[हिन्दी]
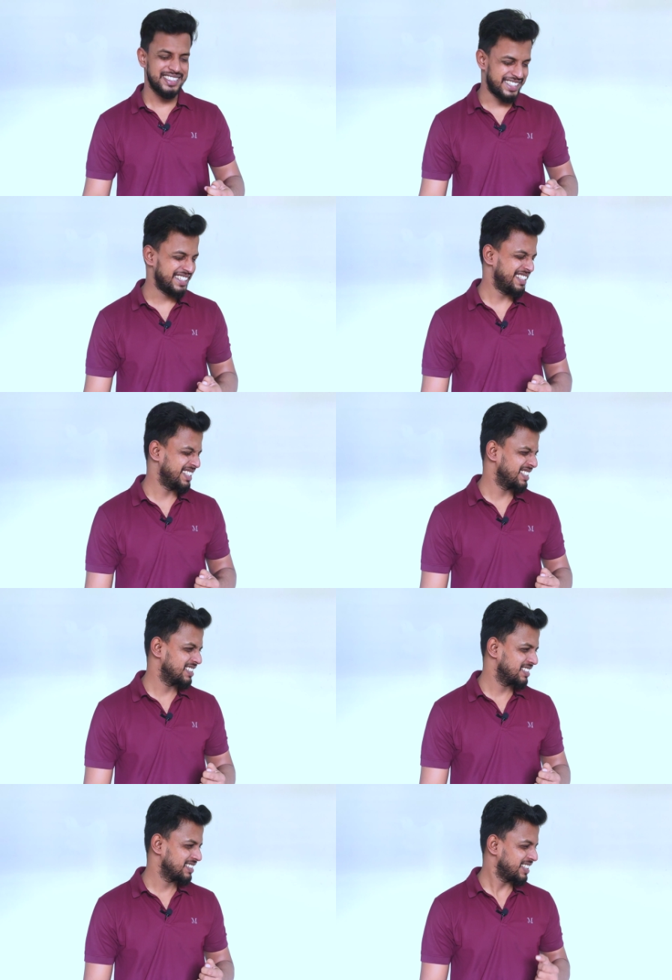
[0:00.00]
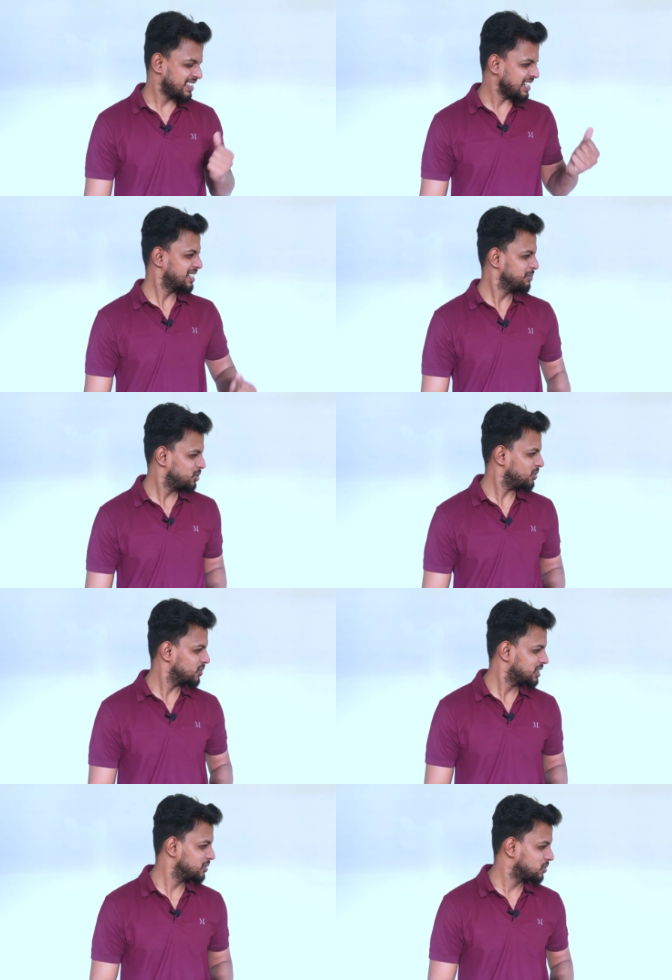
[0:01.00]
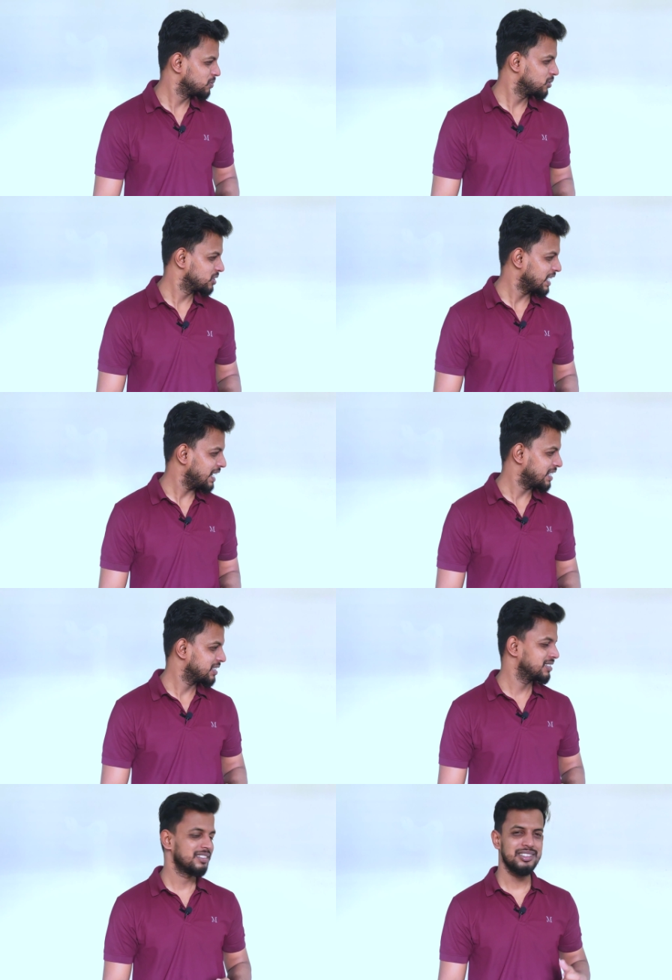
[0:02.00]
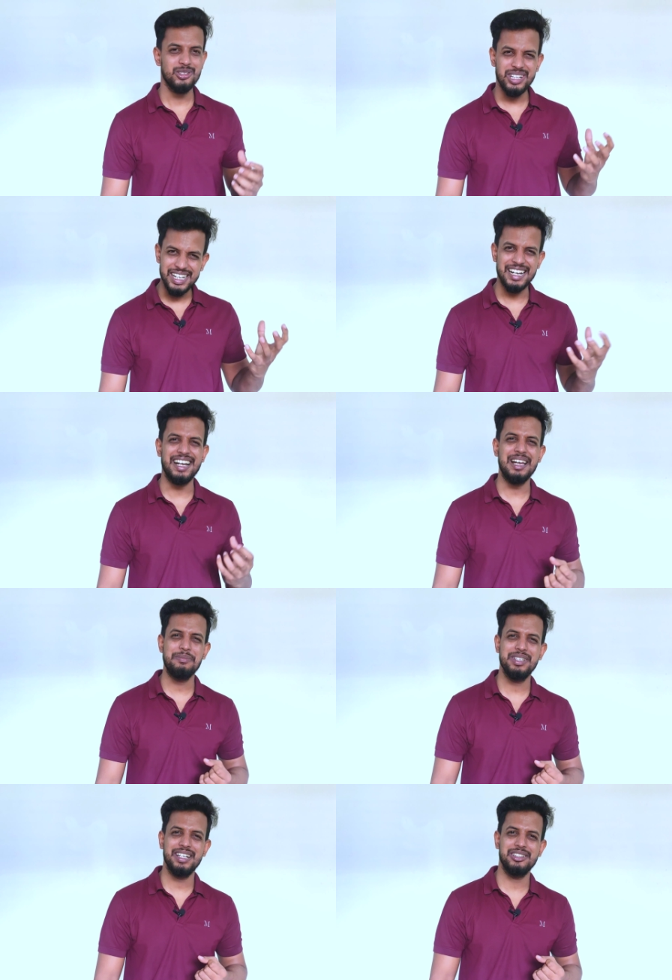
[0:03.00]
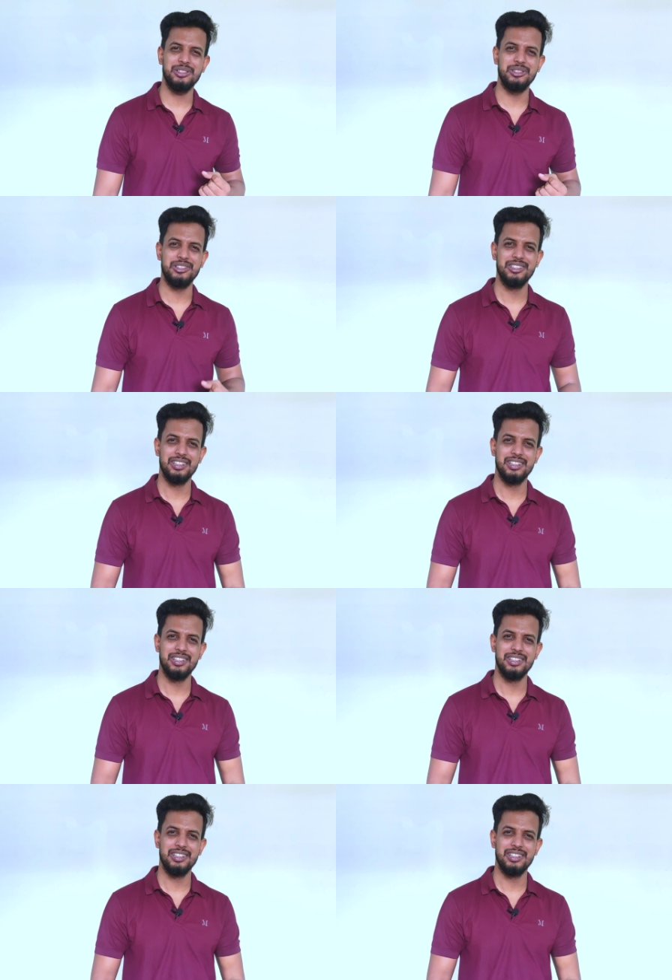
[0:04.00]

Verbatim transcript: छी कितना कमजोर होते हो तुम लोग यार थोड़ा खाया पिया करो